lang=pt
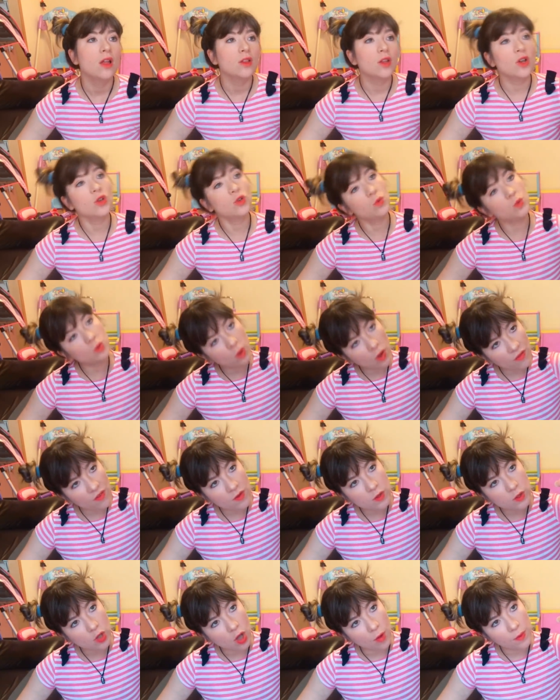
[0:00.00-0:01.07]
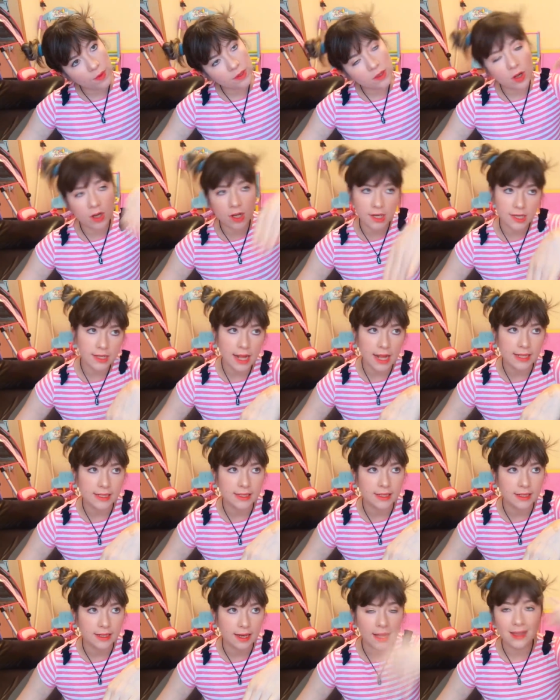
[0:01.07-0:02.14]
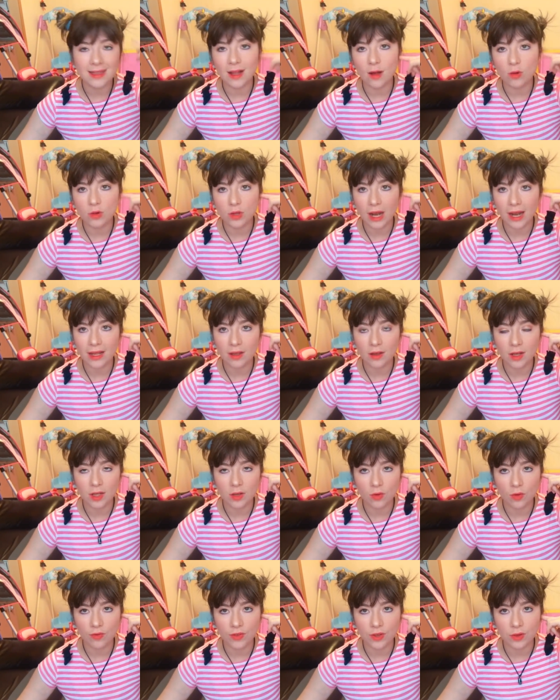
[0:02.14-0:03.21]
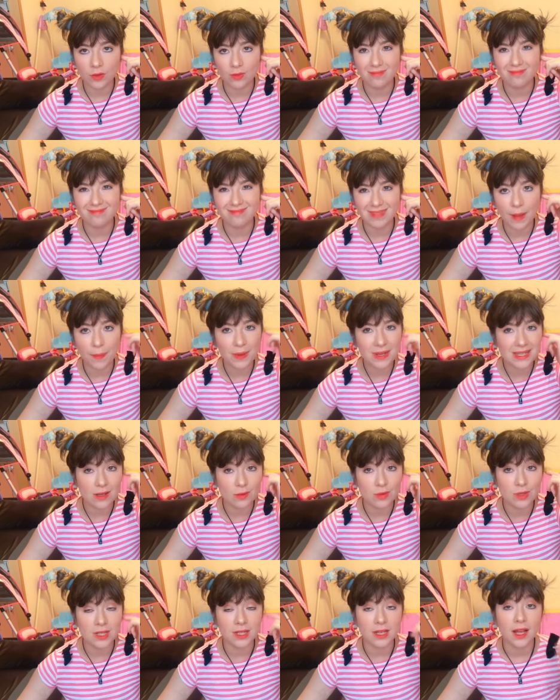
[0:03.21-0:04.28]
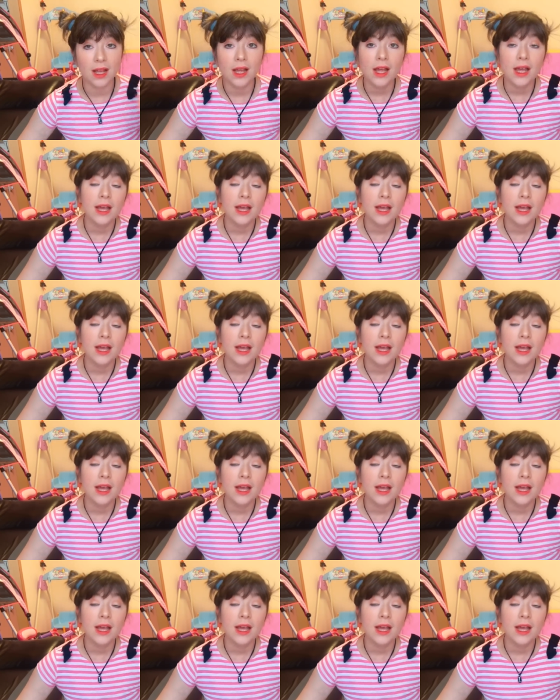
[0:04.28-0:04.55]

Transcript: Na hora que o avião sobe, na hora que ele desce, né? Dá o trequinho aqui no ouvido, hum, dá pressãozinha.